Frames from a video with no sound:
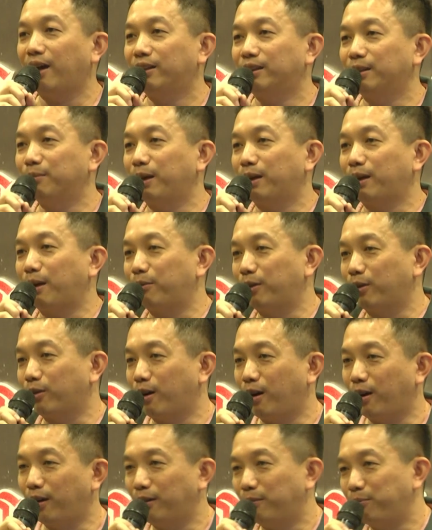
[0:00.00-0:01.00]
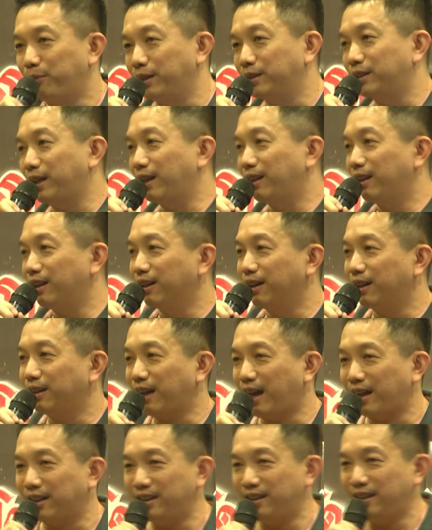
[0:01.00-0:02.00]
ใช่ไหมครับแล้วก็พรีเซนต์เลย
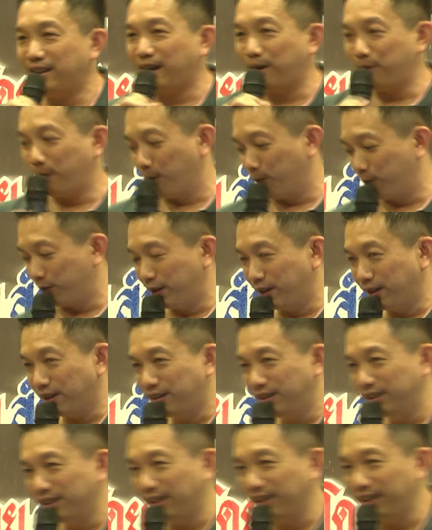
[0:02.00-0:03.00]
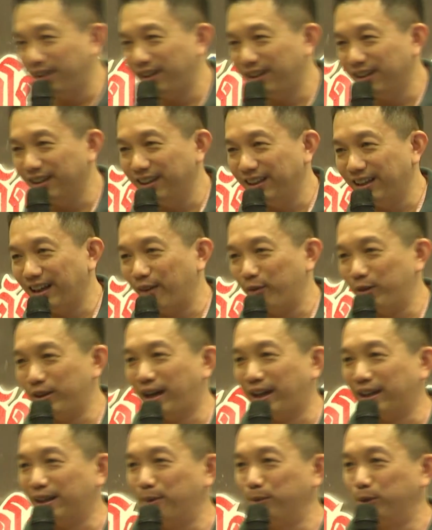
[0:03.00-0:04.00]
นะนี่ครับผมมีเครื่องนี้เลยนะวิธี
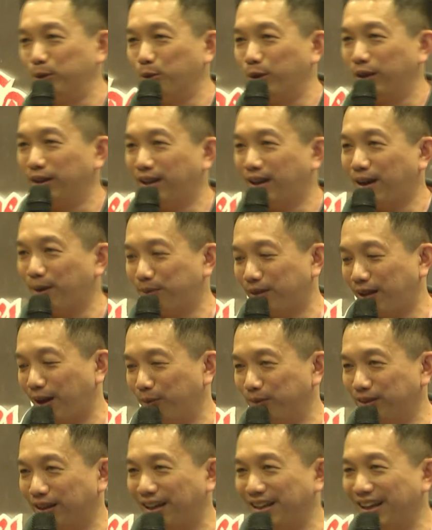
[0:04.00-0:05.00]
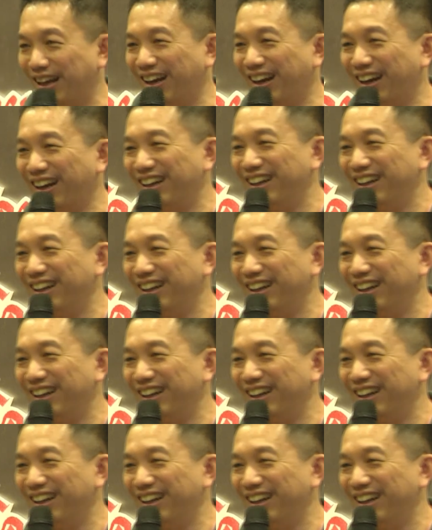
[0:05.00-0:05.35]
การคำนวณนะครับทำหลายอย่าง